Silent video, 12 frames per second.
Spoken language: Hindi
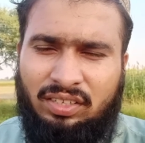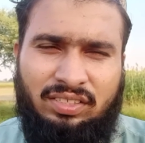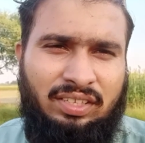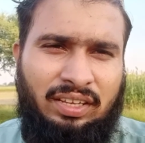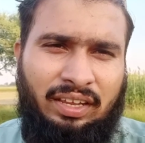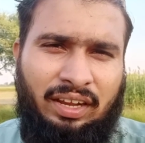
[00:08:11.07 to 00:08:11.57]

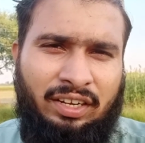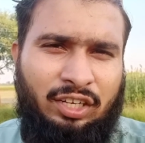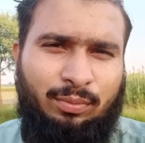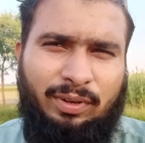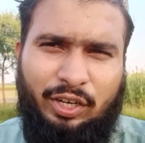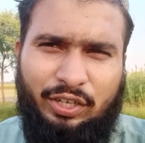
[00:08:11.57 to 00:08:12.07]
इससे
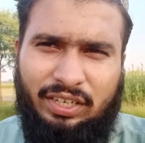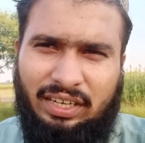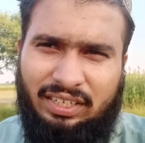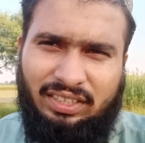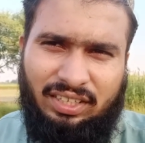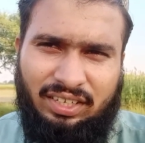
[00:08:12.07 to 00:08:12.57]
एंटीबायोटिक
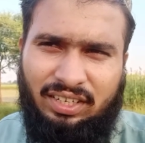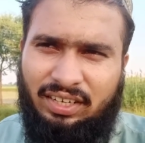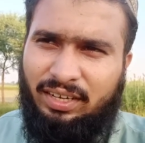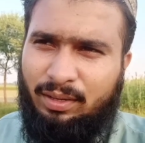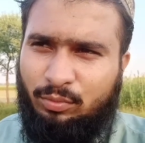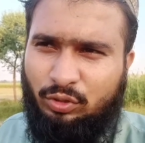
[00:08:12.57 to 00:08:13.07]
आज तक नहीं
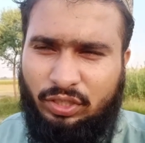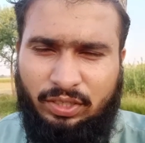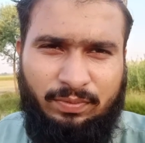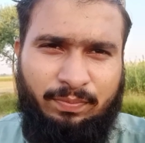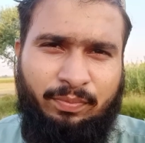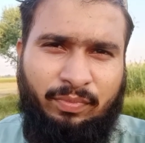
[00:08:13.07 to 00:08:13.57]
लगा मुझे
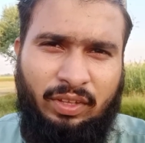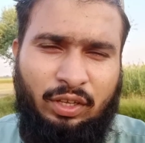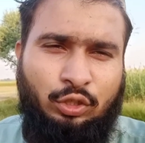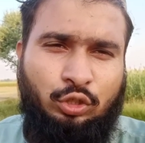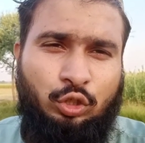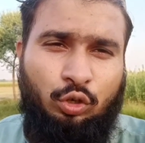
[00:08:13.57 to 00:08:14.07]

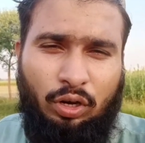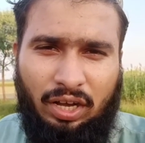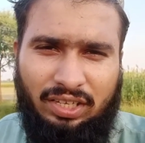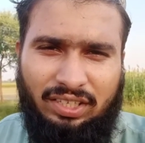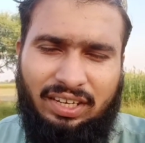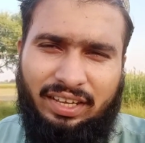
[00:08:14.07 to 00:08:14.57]
जो
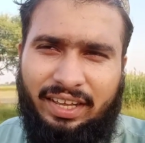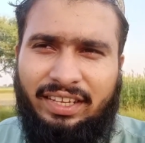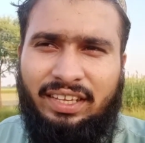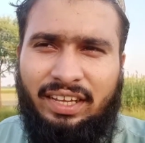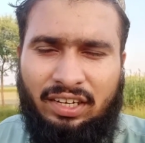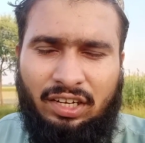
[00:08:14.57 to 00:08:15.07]
आज लगा
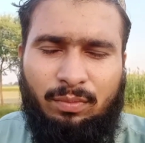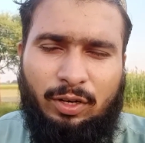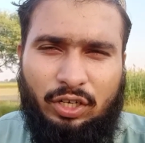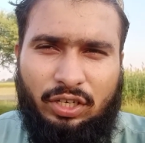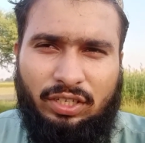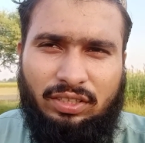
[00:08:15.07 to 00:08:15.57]
ये
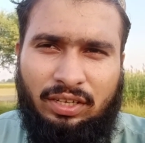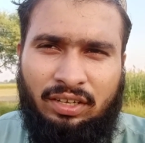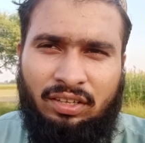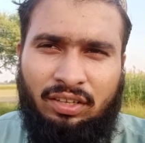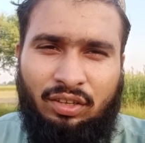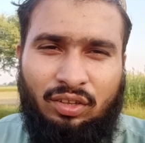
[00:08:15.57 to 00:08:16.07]
एंटीबायोटिक था
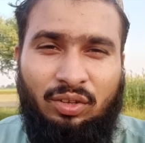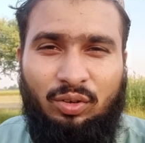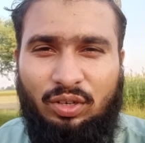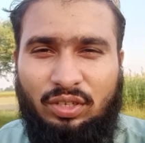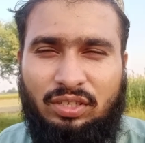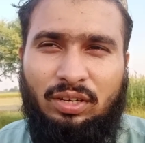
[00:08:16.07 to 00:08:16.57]

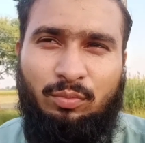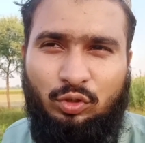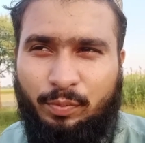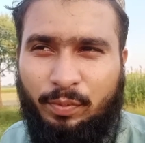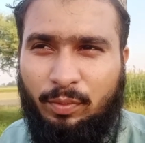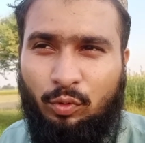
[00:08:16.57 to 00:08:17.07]
और इसने
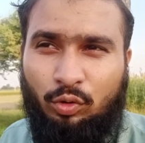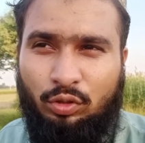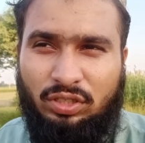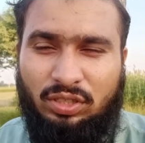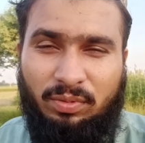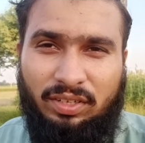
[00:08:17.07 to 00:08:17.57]
मुझ पर
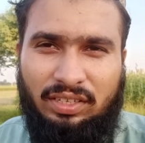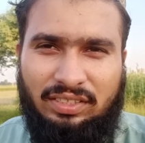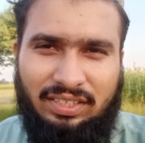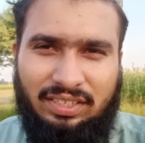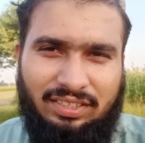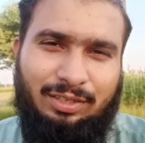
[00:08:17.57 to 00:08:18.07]
बहुत
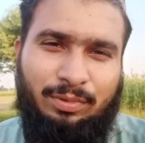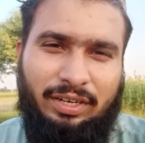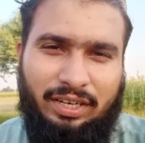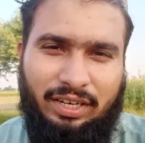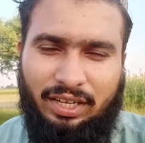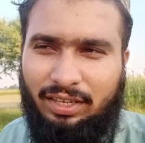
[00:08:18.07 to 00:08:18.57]
ज़बरदस्त किस्म
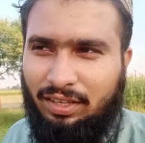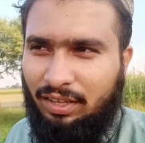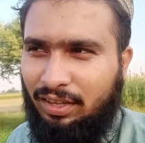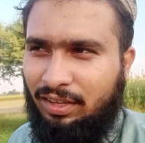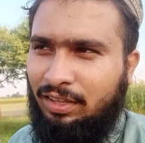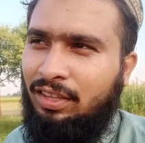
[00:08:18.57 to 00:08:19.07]
का अटैक
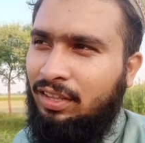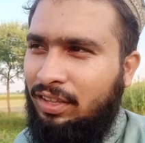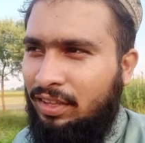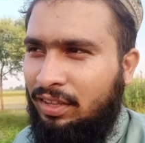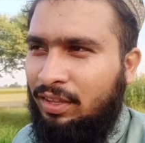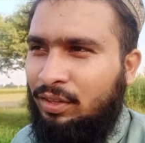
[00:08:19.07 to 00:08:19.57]
किया है
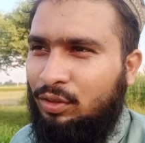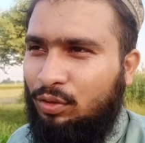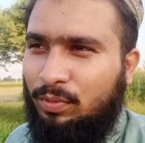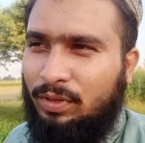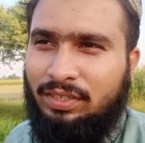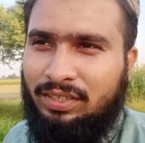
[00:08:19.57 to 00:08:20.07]

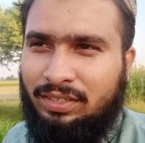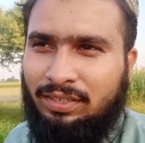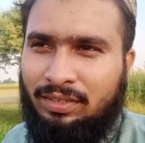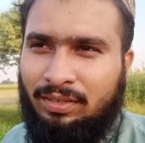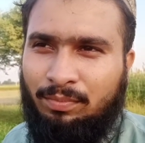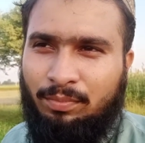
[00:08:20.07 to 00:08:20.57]
तो बस
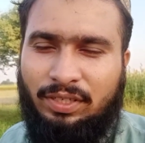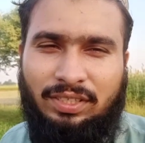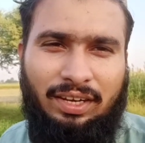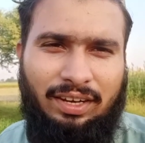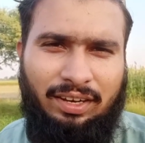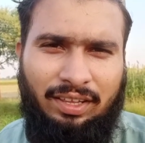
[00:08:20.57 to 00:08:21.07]

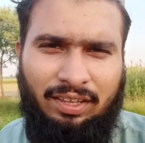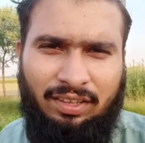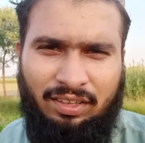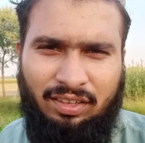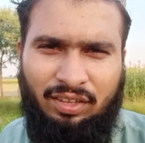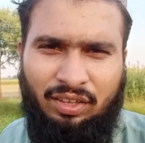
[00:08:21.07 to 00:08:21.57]
बस अल्लाह ने
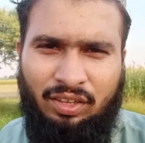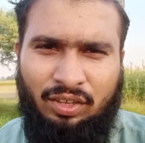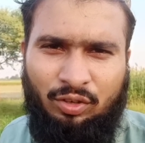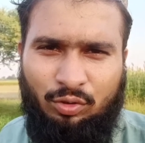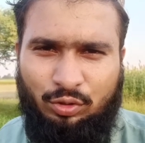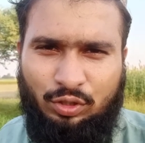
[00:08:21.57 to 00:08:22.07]

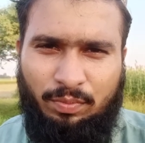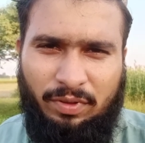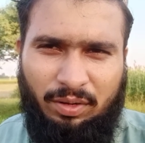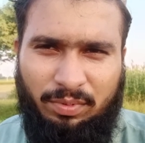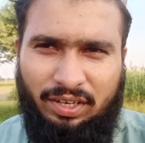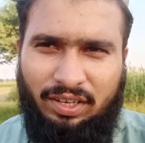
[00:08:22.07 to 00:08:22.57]
कुछ
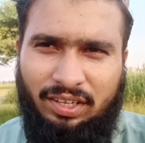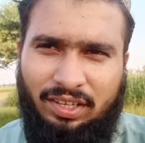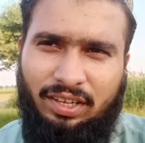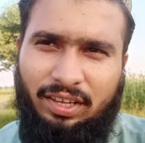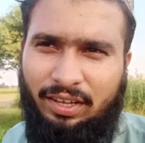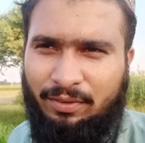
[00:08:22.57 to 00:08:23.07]
मेहरबानी
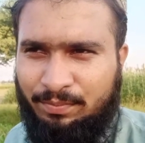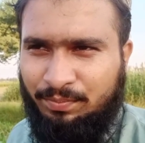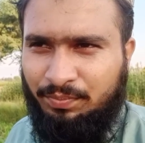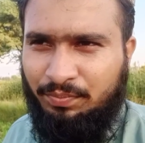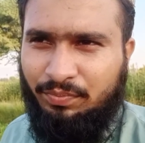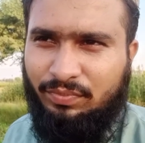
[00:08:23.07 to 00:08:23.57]
की है
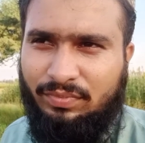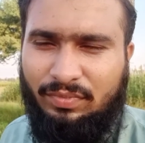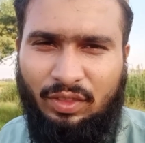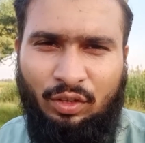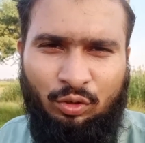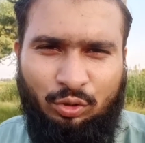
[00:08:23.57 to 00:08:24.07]

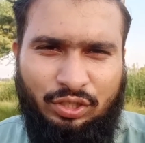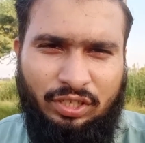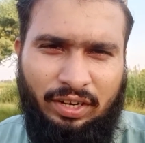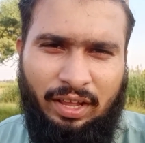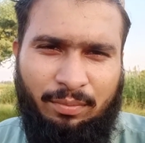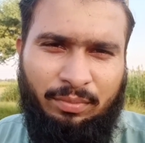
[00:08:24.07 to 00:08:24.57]

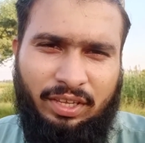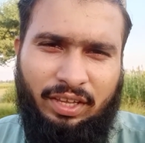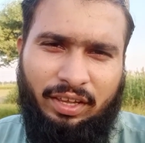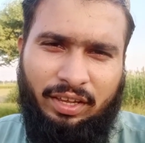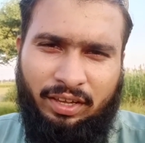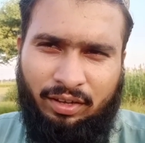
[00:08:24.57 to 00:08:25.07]
कुछ रहम
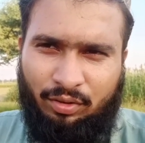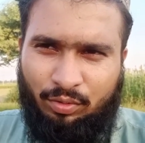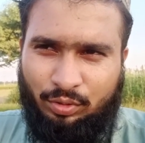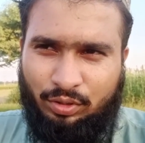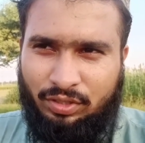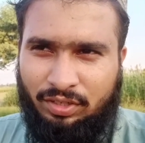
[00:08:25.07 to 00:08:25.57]
किया है
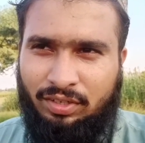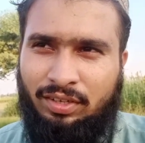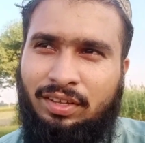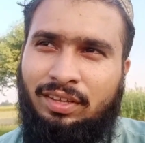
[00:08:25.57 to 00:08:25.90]
कुछ